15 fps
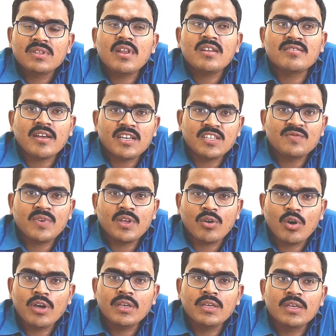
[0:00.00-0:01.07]
তারা স্যাটিসফাই
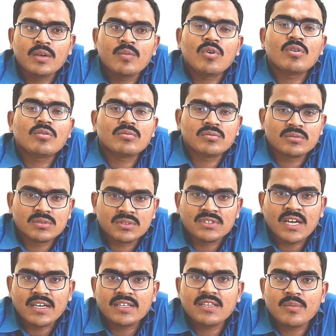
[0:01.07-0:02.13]
হয় এবং
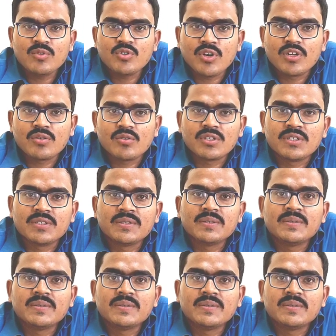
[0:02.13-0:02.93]
চাকরিতে আমি জয়েন করি